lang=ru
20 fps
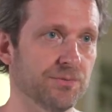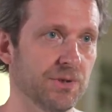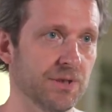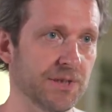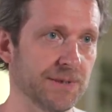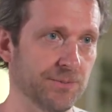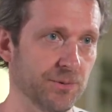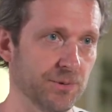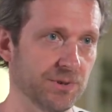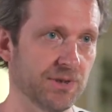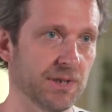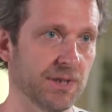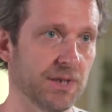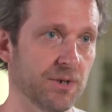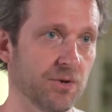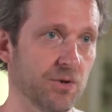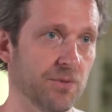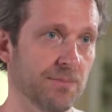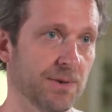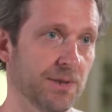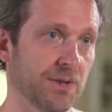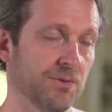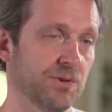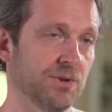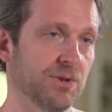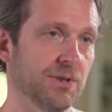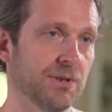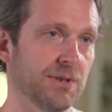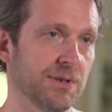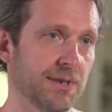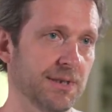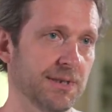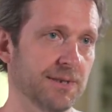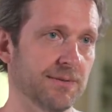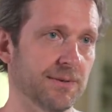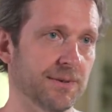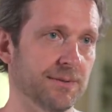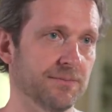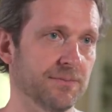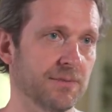используя такое подручное
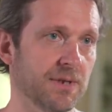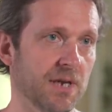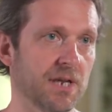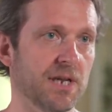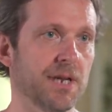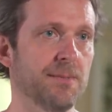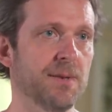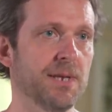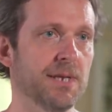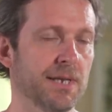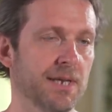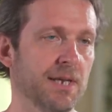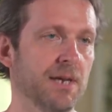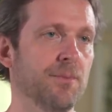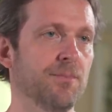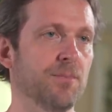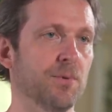средство, как ремень или